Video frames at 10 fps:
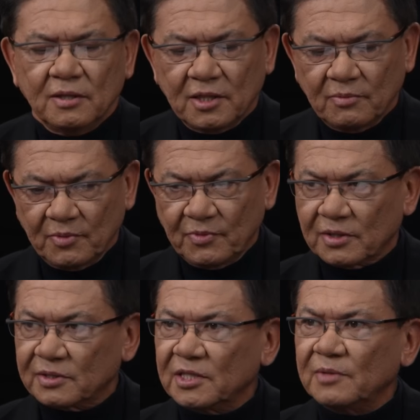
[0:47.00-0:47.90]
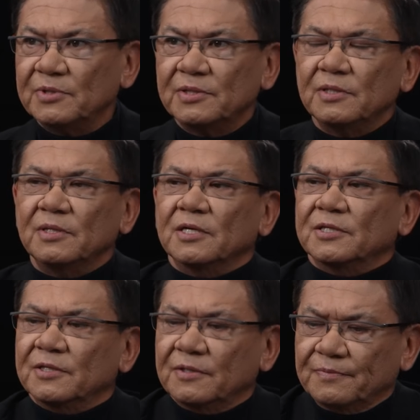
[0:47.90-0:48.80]
На момент записи
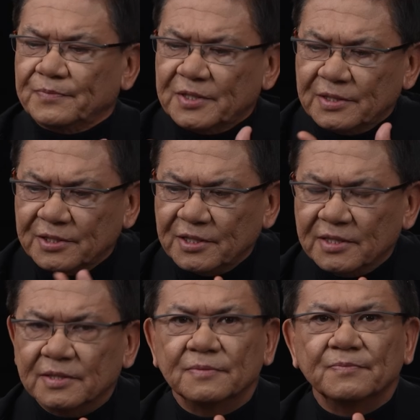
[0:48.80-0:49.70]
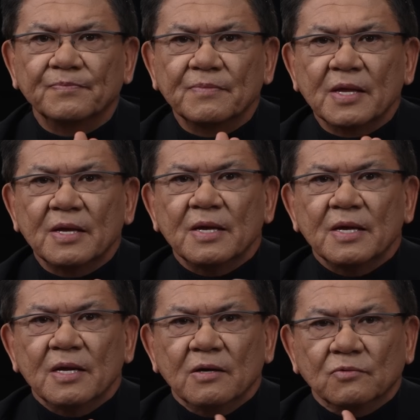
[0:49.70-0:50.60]
нашей сейчас
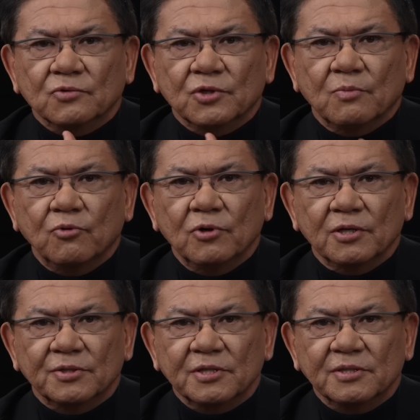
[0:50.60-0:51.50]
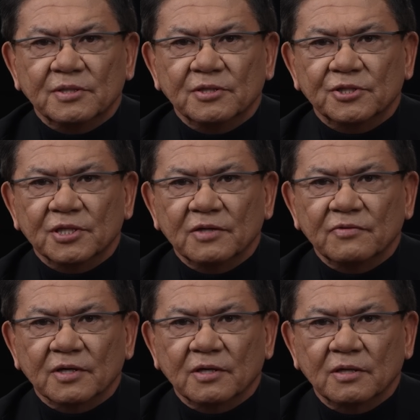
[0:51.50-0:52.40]
уже более 30
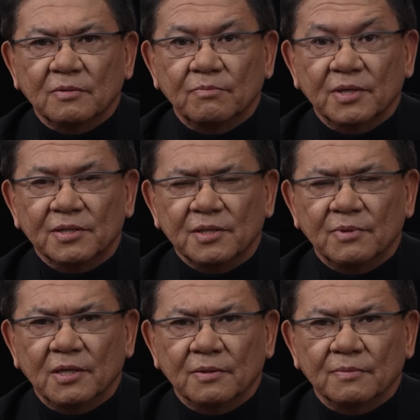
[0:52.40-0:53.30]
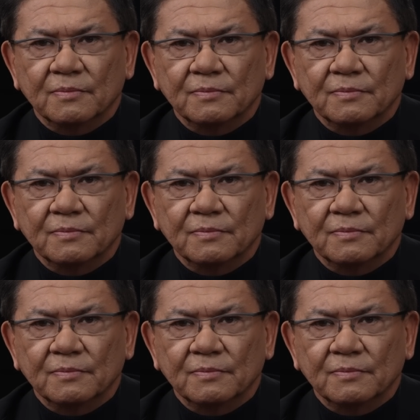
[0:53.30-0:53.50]
человек погибли.